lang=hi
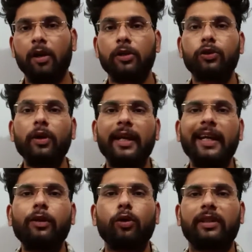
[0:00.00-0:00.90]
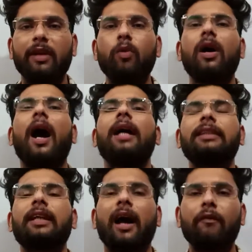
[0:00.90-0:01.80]
जो हीट होती है वो कहाँ
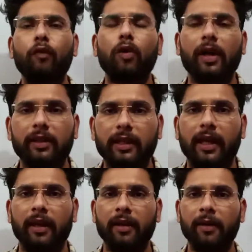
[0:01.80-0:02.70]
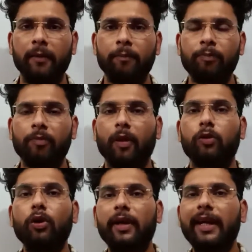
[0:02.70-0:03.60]
से कहाँ फ्लो करती है
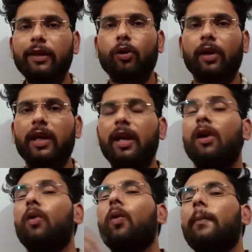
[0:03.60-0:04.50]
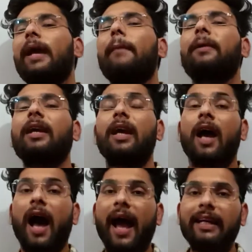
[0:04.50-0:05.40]
जो हीट होगी वो भी आपके
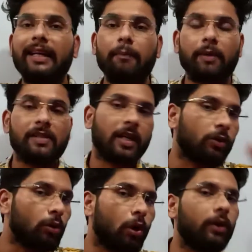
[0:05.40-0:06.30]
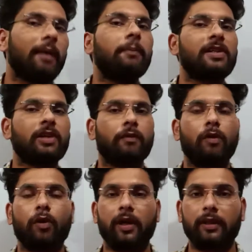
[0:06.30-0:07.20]
हाई टेम्परेचर टू लो टेम्परेचर
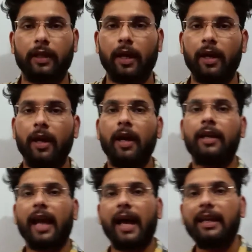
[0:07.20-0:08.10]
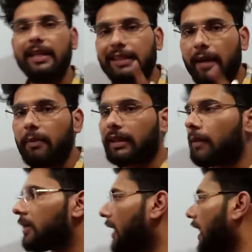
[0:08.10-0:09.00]
फ्लो करती है यानी इसका
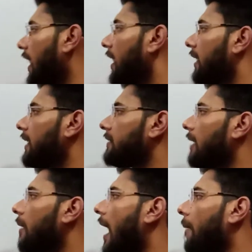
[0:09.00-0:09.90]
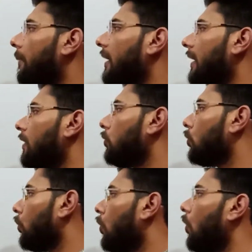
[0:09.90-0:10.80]
मतलब ये है कि जब आपने इन
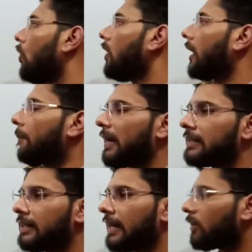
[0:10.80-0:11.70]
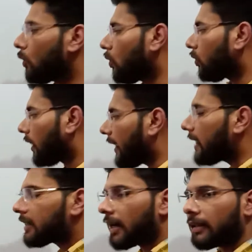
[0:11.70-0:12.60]
दोनों कैपेसिटर को
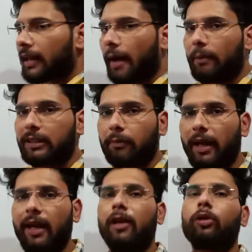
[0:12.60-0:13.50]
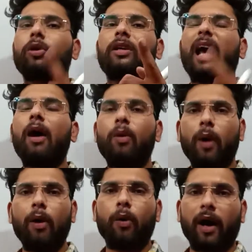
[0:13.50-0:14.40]
कनेक्ट कर दिया आपस में तो क्या
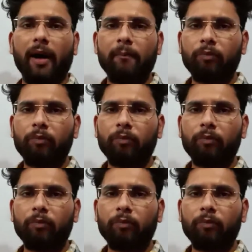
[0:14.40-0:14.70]
हुआ होगा